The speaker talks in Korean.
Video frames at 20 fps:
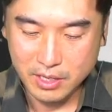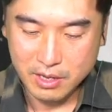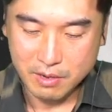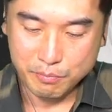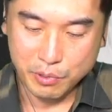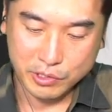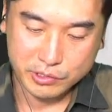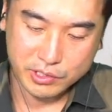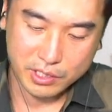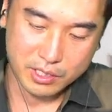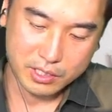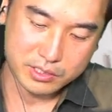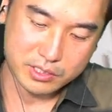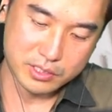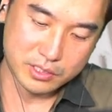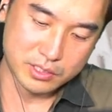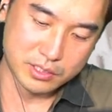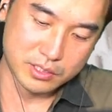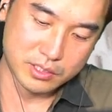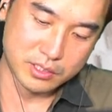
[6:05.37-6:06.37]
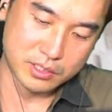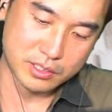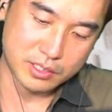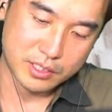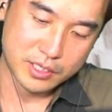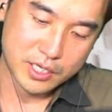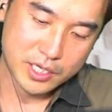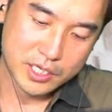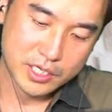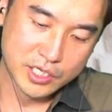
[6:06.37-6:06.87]
벌써 그
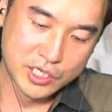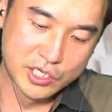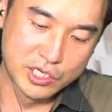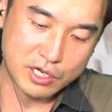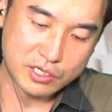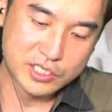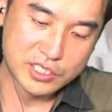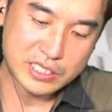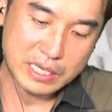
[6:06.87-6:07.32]
1억 2,